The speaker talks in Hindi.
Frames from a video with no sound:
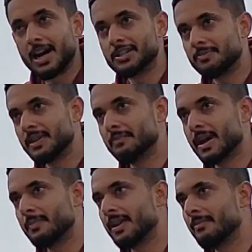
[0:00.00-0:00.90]
आज भी
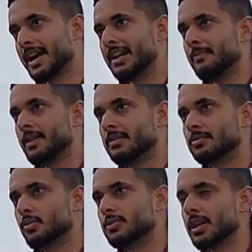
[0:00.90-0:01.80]
मैं अपने माइंड में
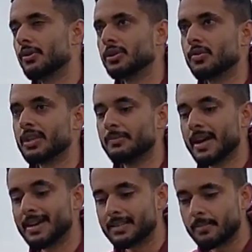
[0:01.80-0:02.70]
सोच रहा होता हूँ कि
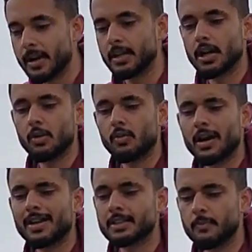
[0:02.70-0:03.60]
मैं ऐसे बैटिंग
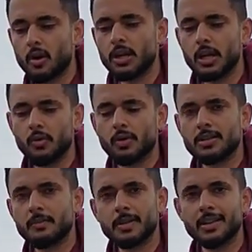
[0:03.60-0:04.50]
करूँगा ऐसे बॉलिंग करूँगा
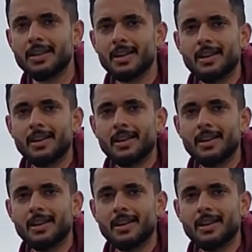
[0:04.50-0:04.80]
जबकि